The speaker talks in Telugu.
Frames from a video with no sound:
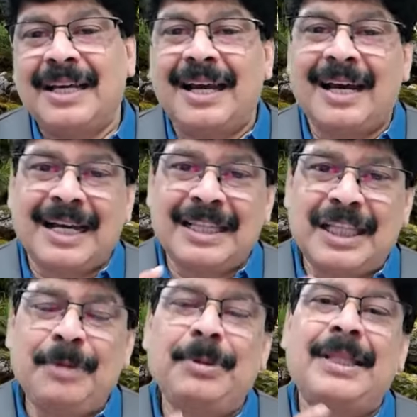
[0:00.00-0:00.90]
ఆ
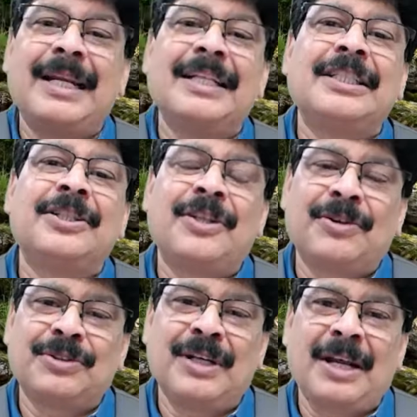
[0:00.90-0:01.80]
టీవీ తినాల్సినటువంటి
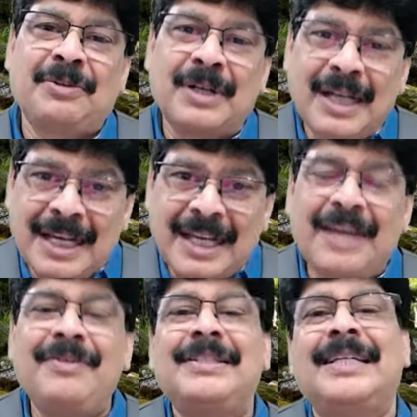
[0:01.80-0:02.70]
అవసరం లేకుండానే
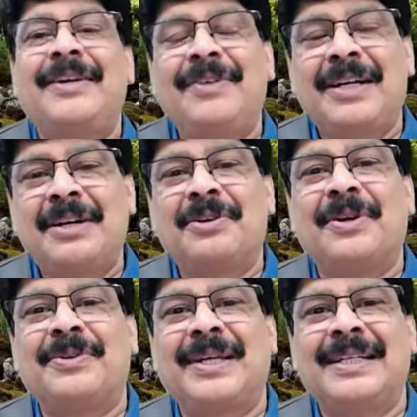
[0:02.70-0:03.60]
క్రేవింగ్స్ అనేవి కంట్రోల్
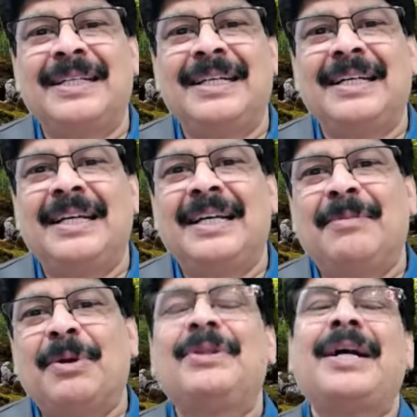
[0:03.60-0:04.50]
అవుతాయి
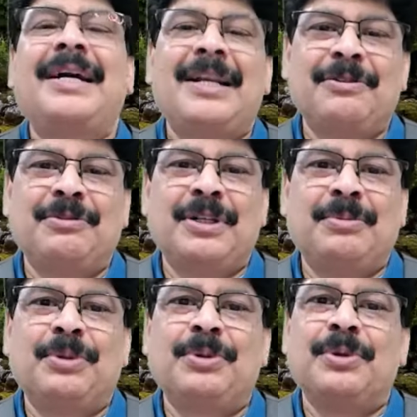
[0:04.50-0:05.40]
బరువు
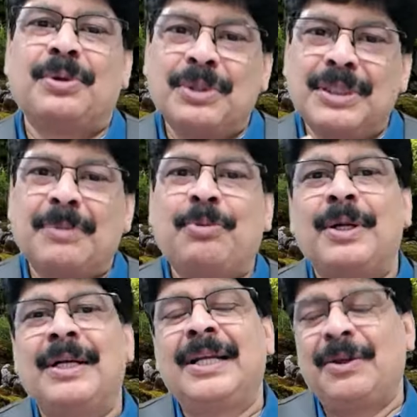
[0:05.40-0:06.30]
తగ్గాలనుకున్నప్పుడు రోజా
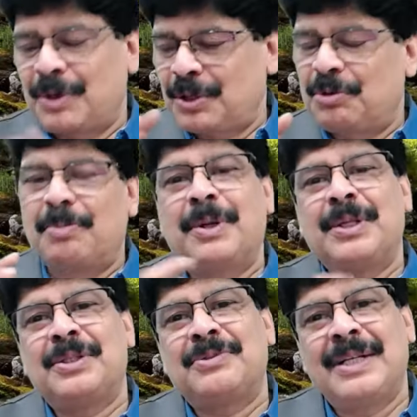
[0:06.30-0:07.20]
పూలని ఒక గుప్పెడు
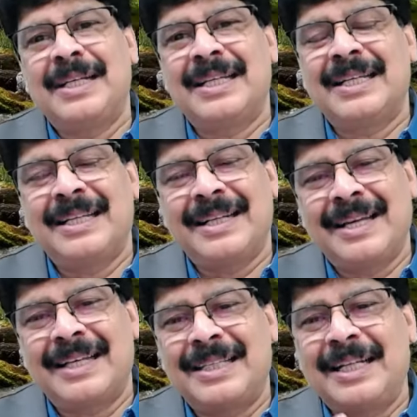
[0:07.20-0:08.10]
తీసుకొని
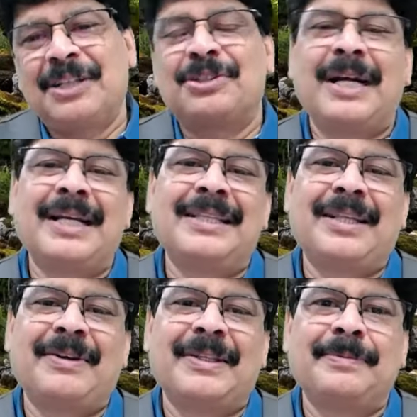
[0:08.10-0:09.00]
నేరుగా తినేయచ్చు కడిగిన
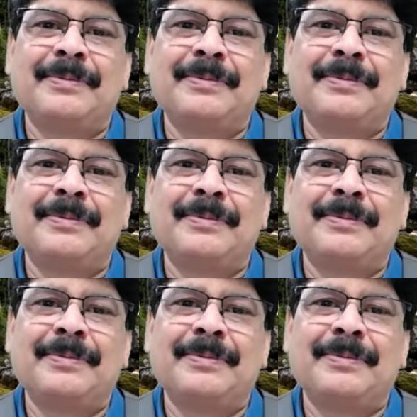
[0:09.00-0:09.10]
తర్వాత